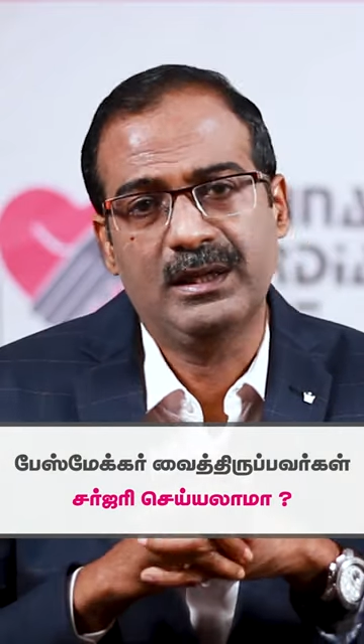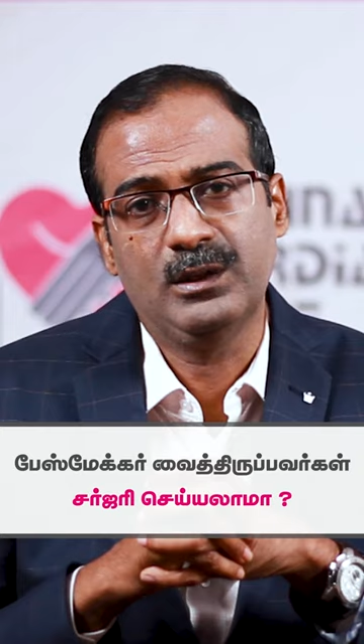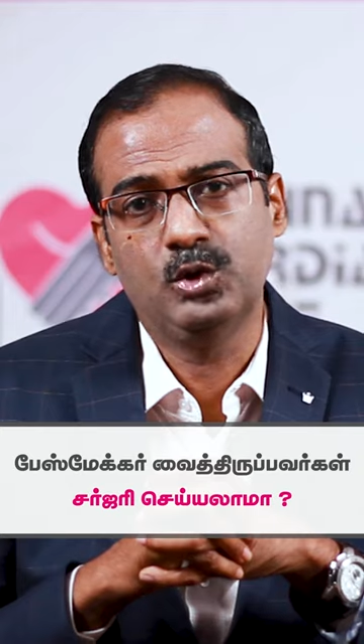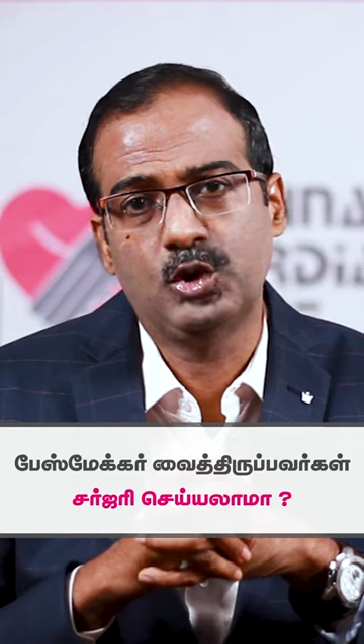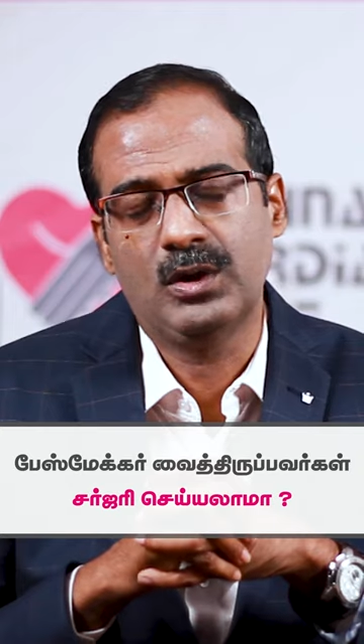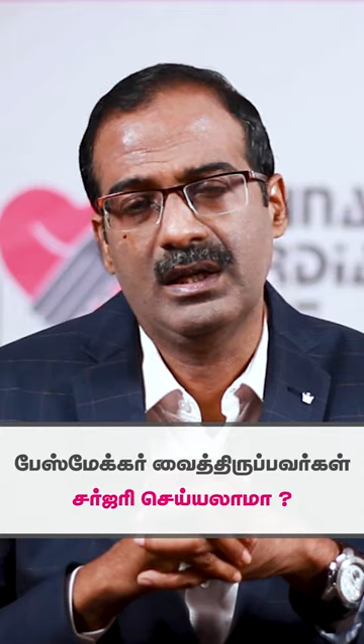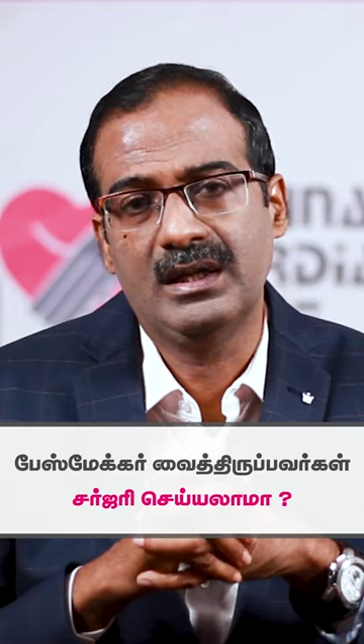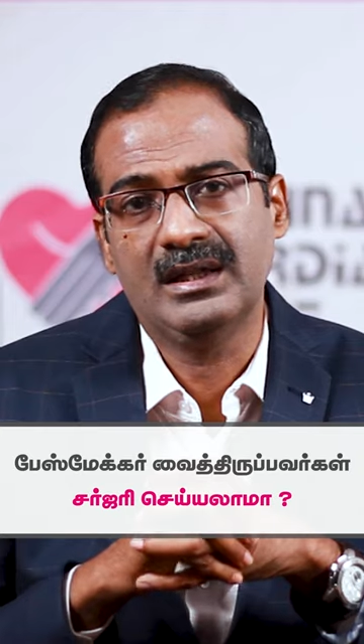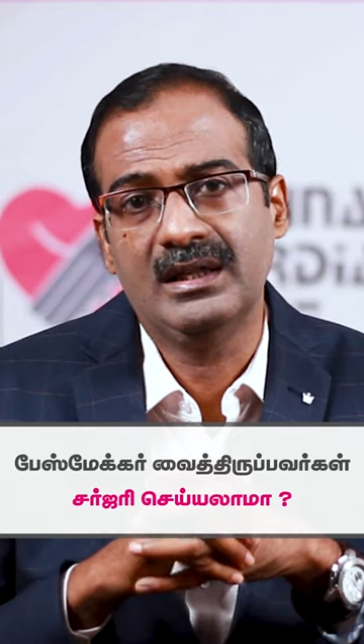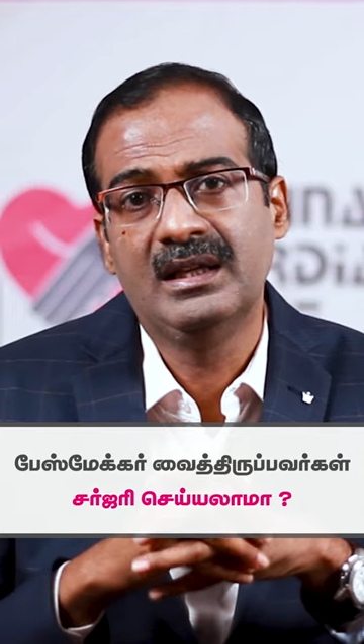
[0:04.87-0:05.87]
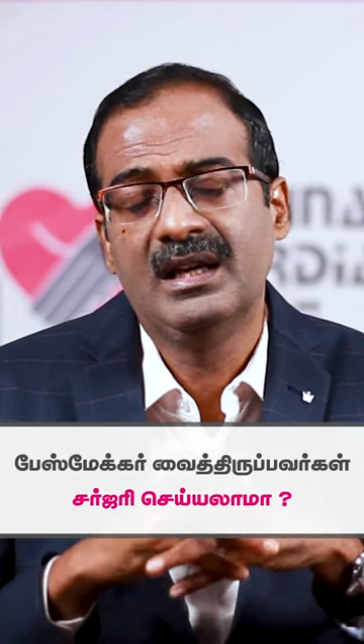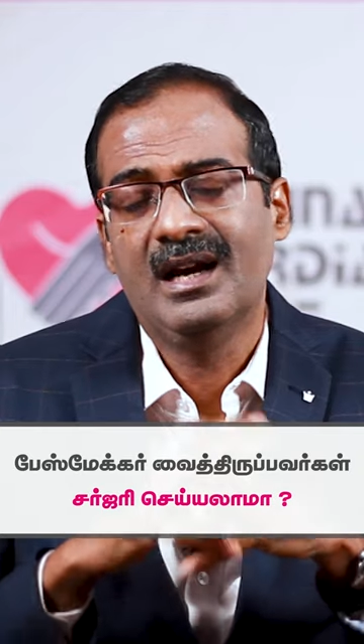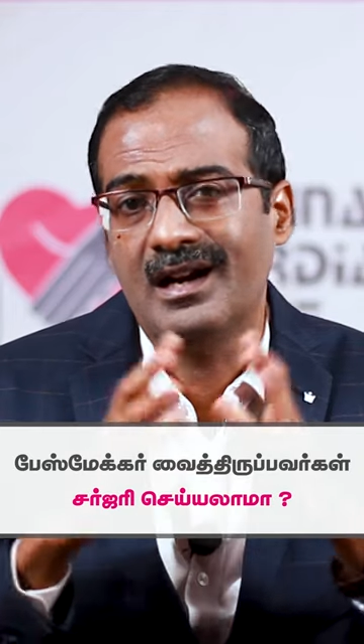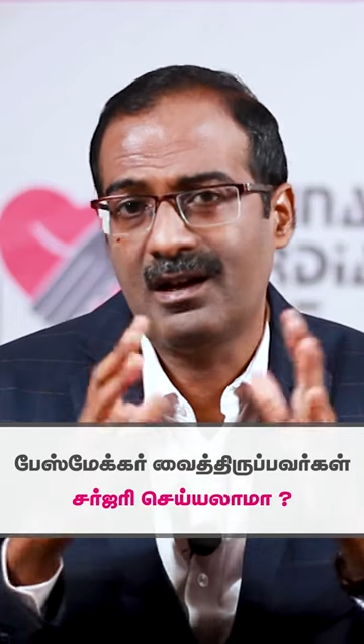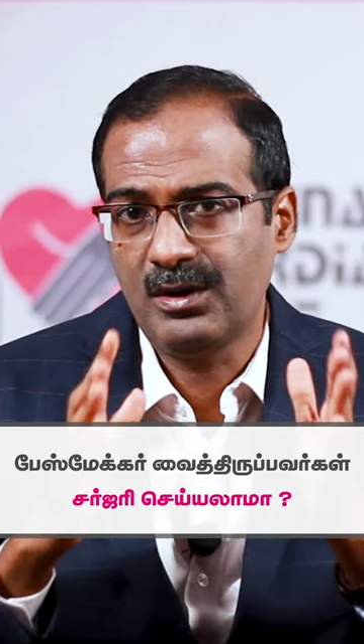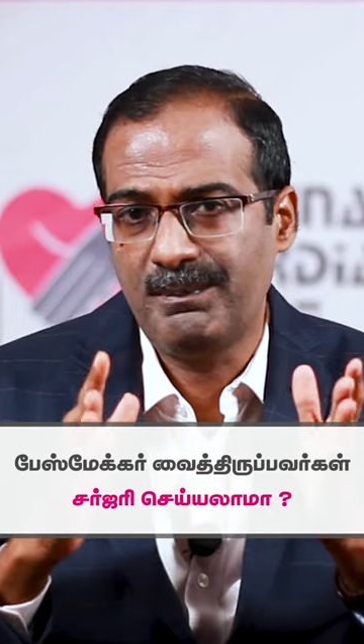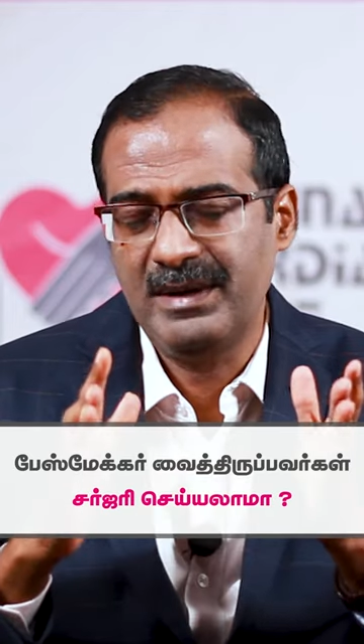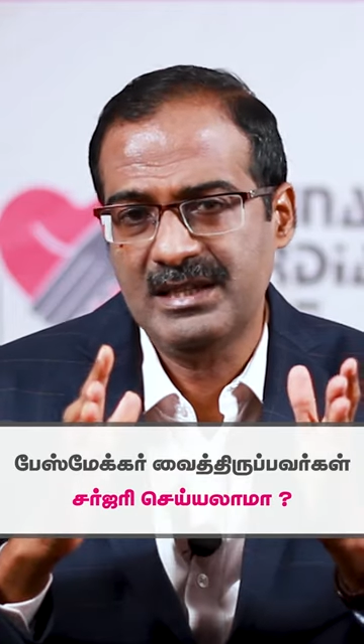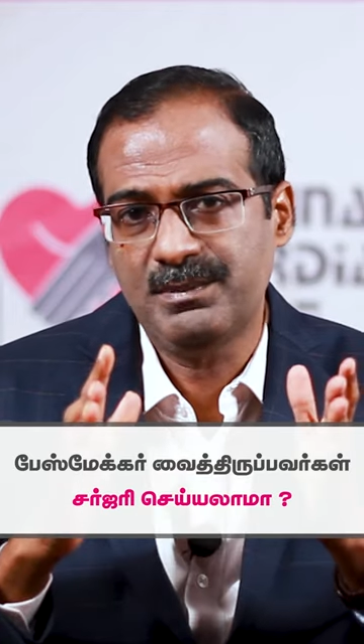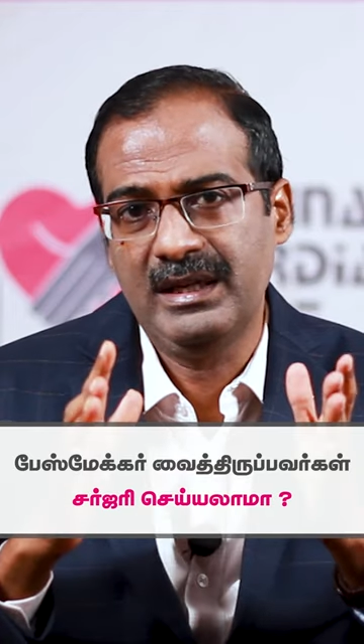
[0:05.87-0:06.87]
பண்ணணும்னு சொன்னாங்க ஆனால் அவங்க
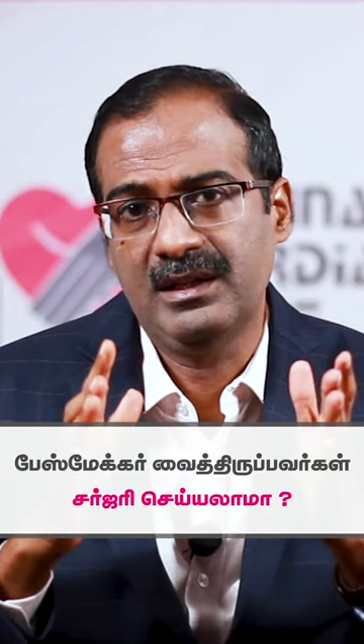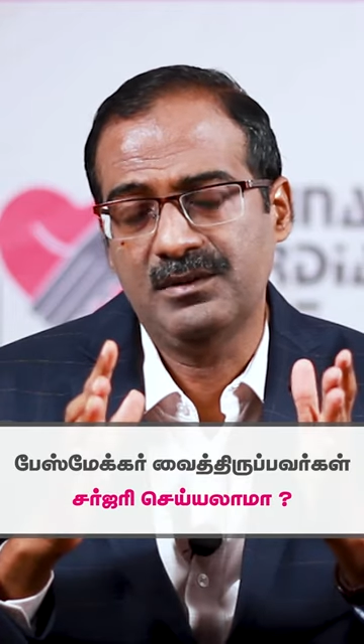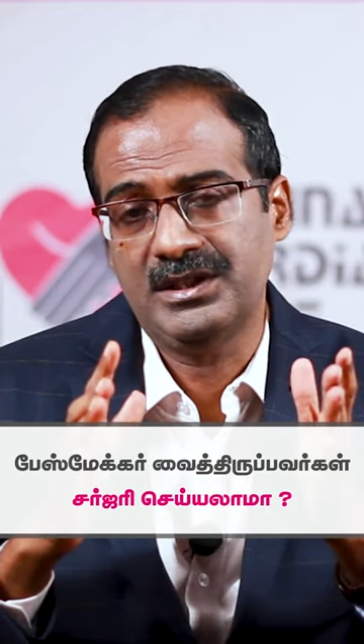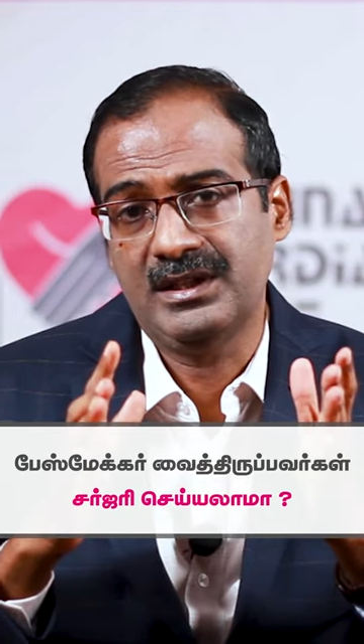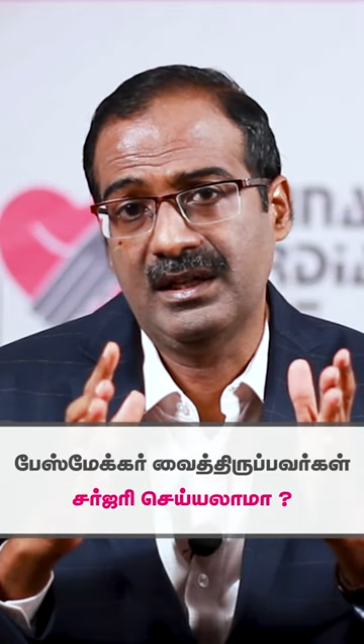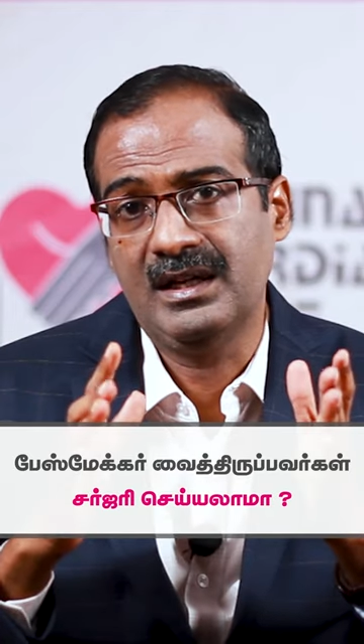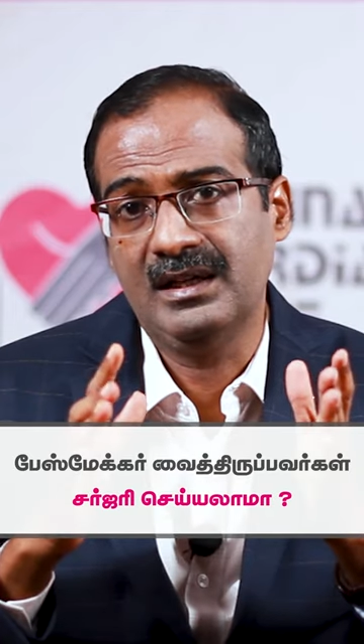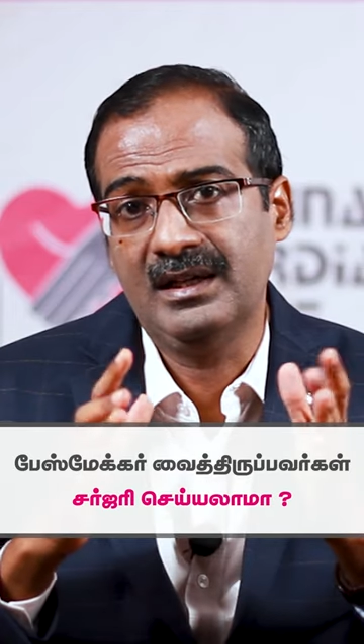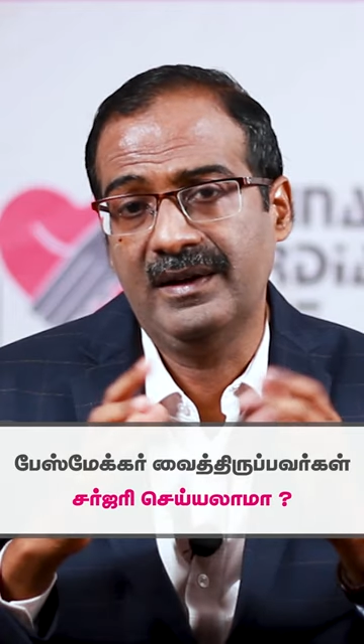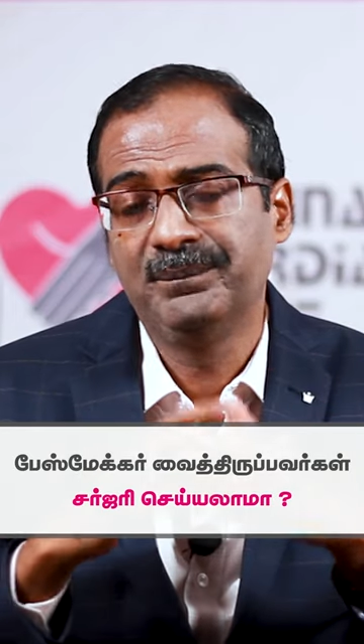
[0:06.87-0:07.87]
பேஸ் மேக்கர் வச்சுருக்கிறாங்க